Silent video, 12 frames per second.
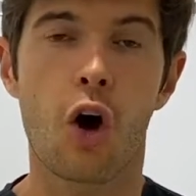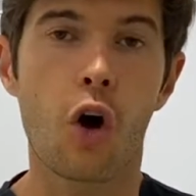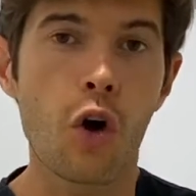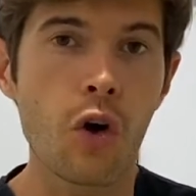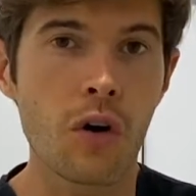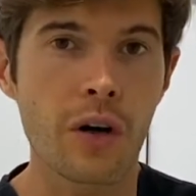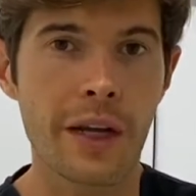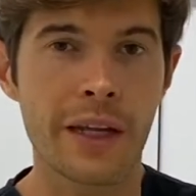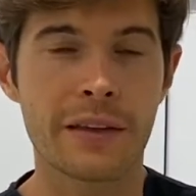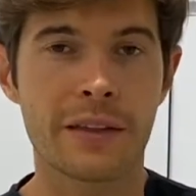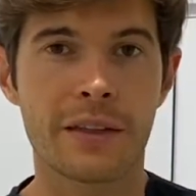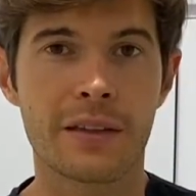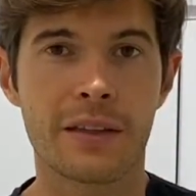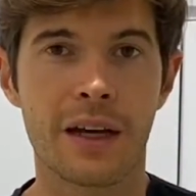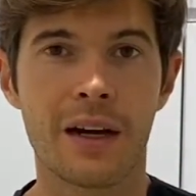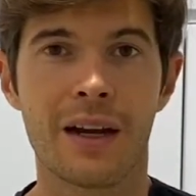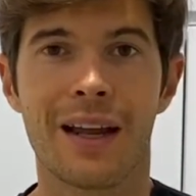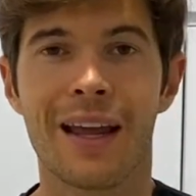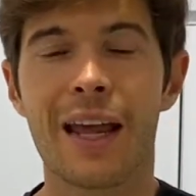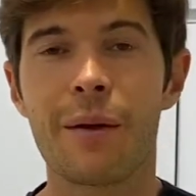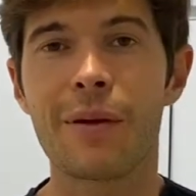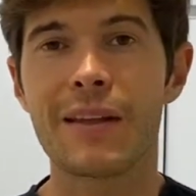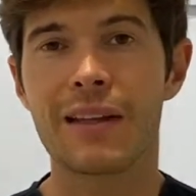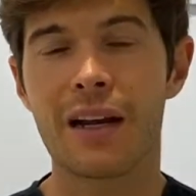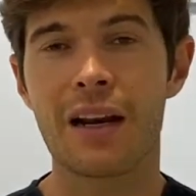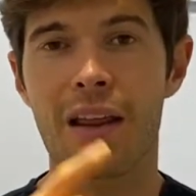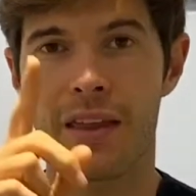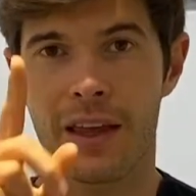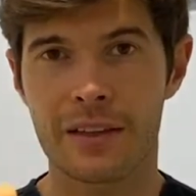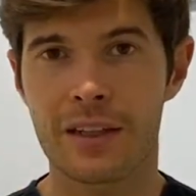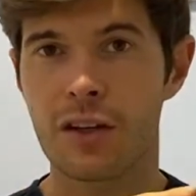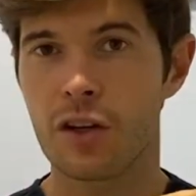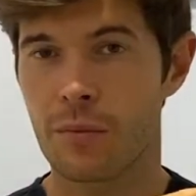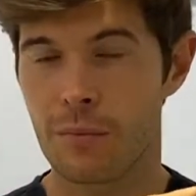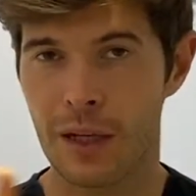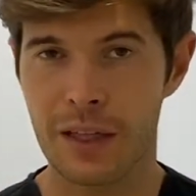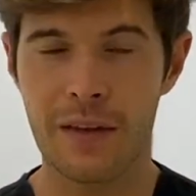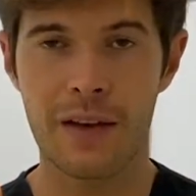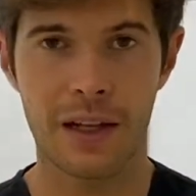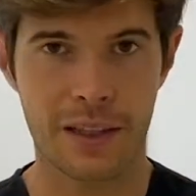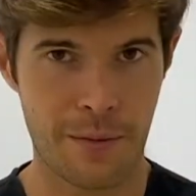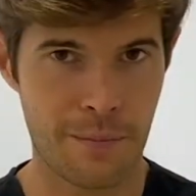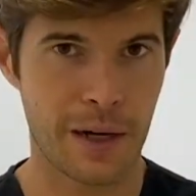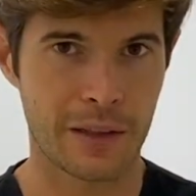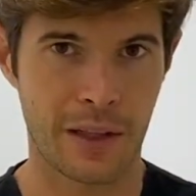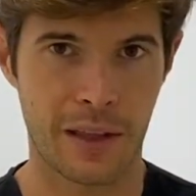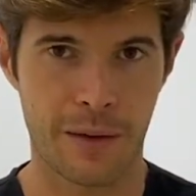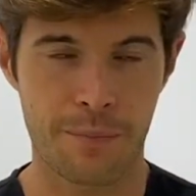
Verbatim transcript: o intentar evitar la cicatriz completa de la T invertida.